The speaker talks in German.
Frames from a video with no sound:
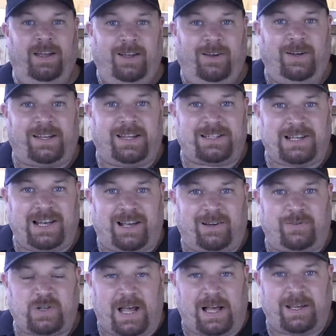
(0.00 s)
Heute geht Schlag
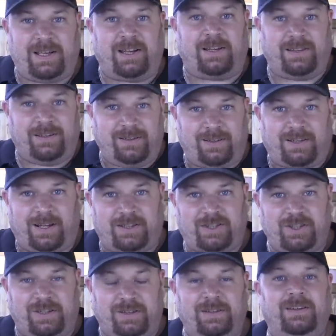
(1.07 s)
auf Schlag. Der Jörg hat
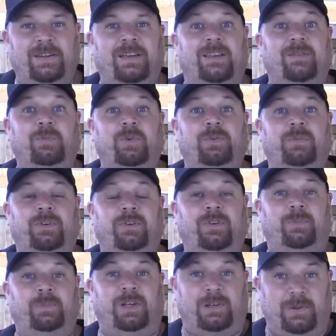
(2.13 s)
geschnitten. Jetzt müssen wir uns noch
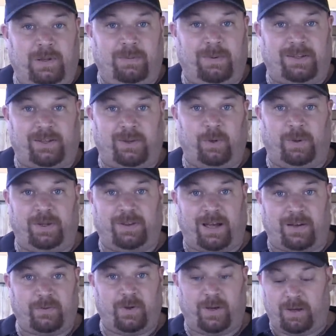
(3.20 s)
um die Knödelmasse kümmern.
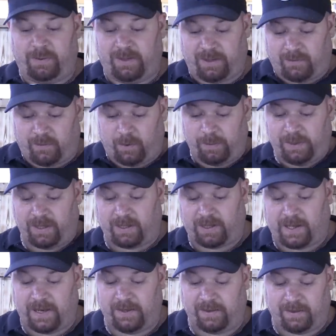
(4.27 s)
Dafür habe ich jetzt vor mir einen
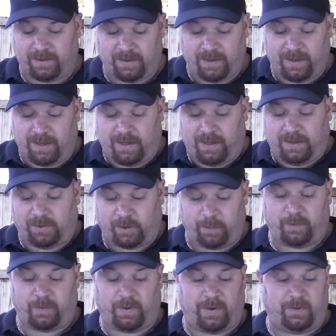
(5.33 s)
kleinen
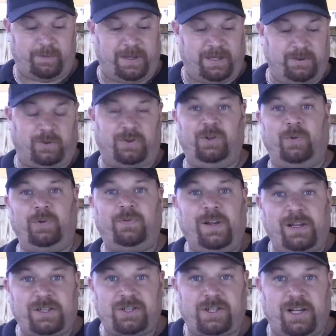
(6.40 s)
Topf auf mein
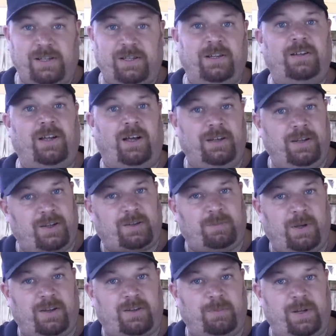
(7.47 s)
Induktionsfeld gestellt. Da erhitzen
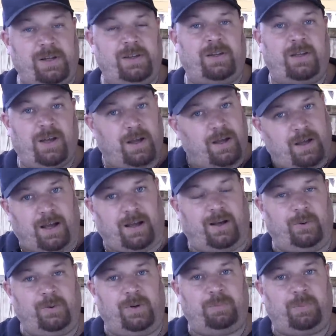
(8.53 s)
wir jetzt Milch,
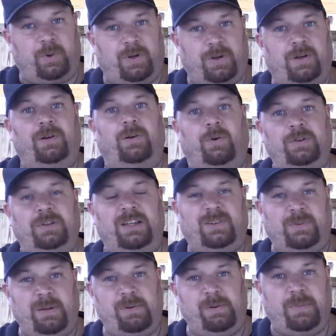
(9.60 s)
Hauen und Butter und die
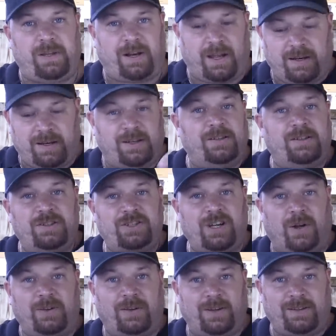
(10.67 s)
Zwiebeln mit rein.
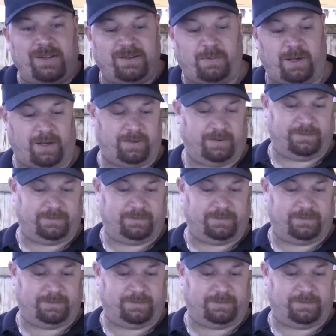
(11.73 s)
Schaut euch das mal an.